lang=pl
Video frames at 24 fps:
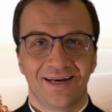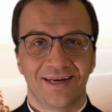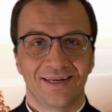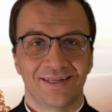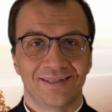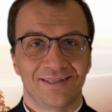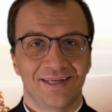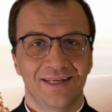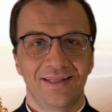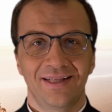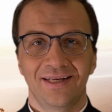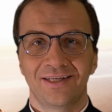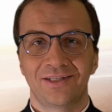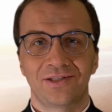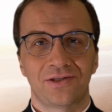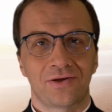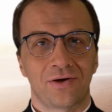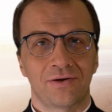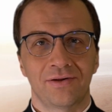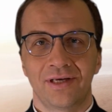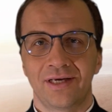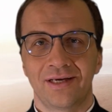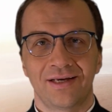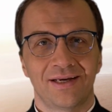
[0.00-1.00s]
Z jednej
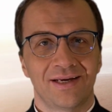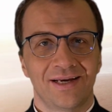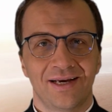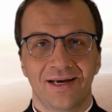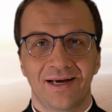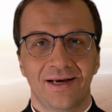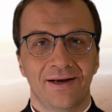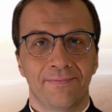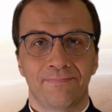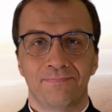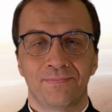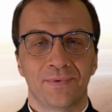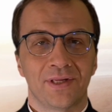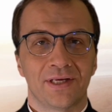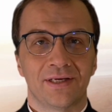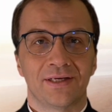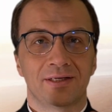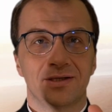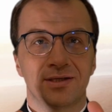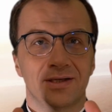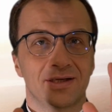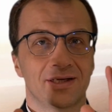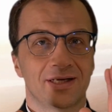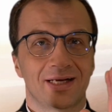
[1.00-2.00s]
strony
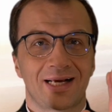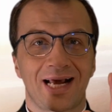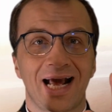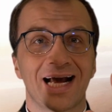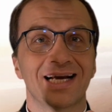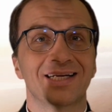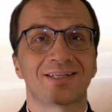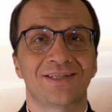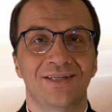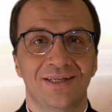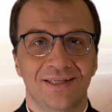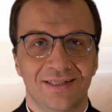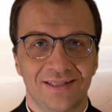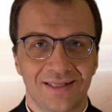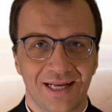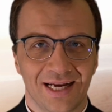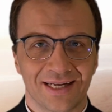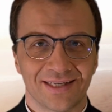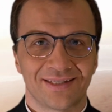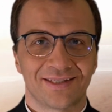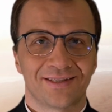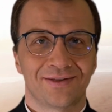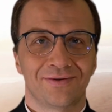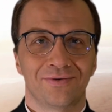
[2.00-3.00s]
każdy z
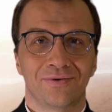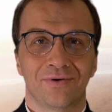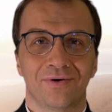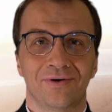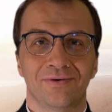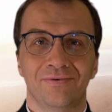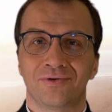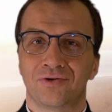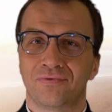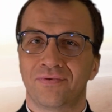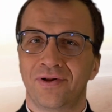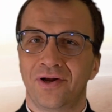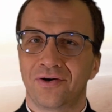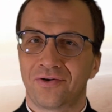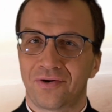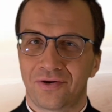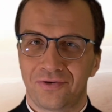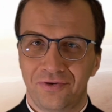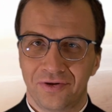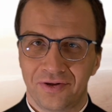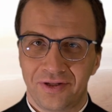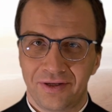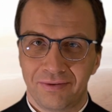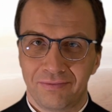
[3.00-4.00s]
nas, już
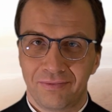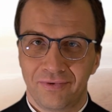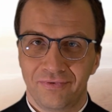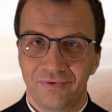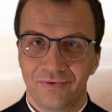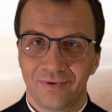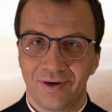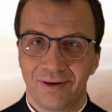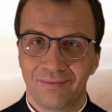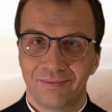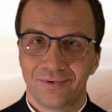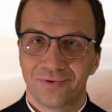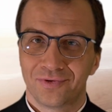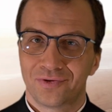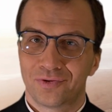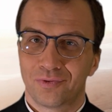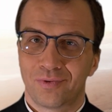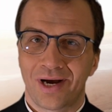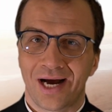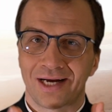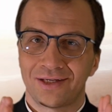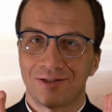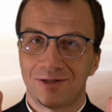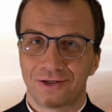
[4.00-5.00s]
wielokrotnie o tym mówiłem,
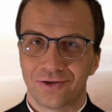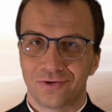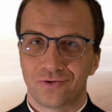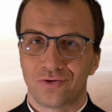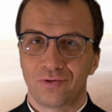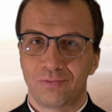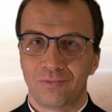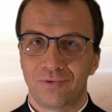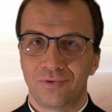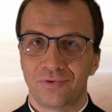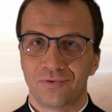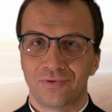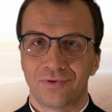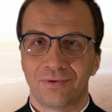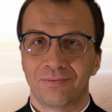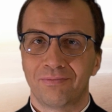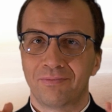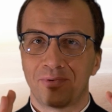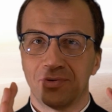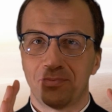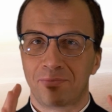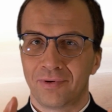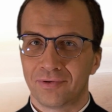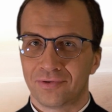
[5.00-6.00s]
słuchacze Zoomu,
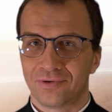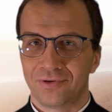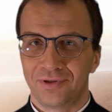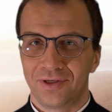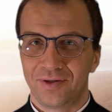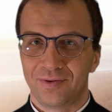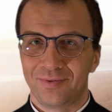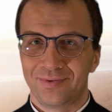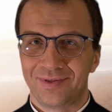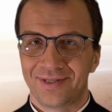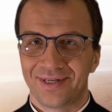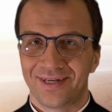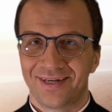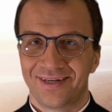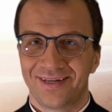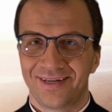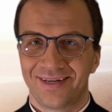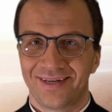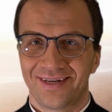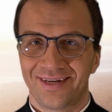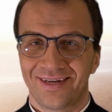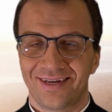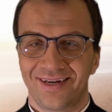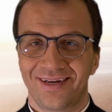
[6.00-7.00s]
pobożni ludzie.
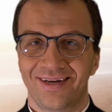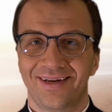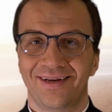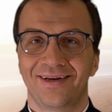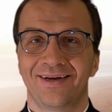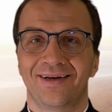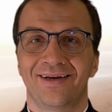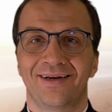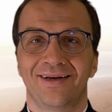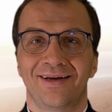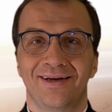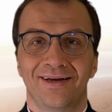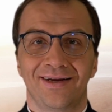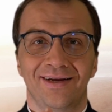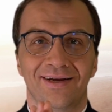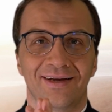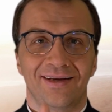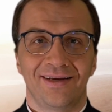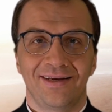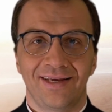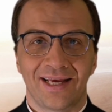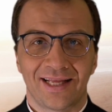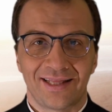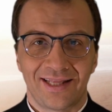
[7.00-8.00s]

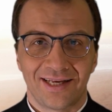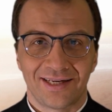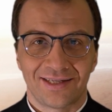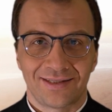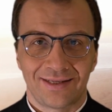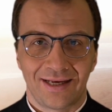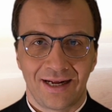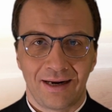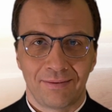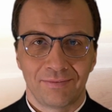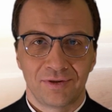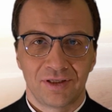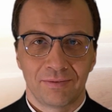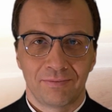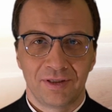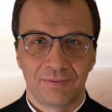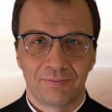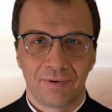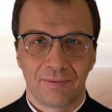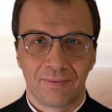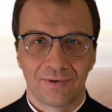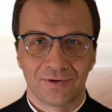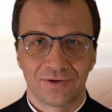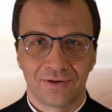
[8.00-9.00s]
Ja też staram się być
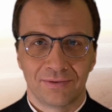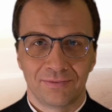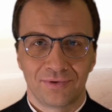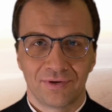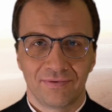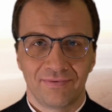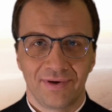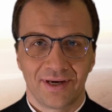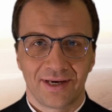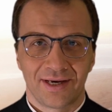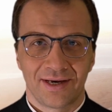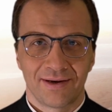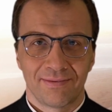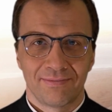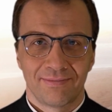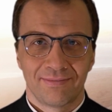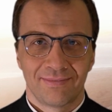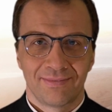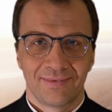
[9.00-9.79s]
pobożnym człowiekiem.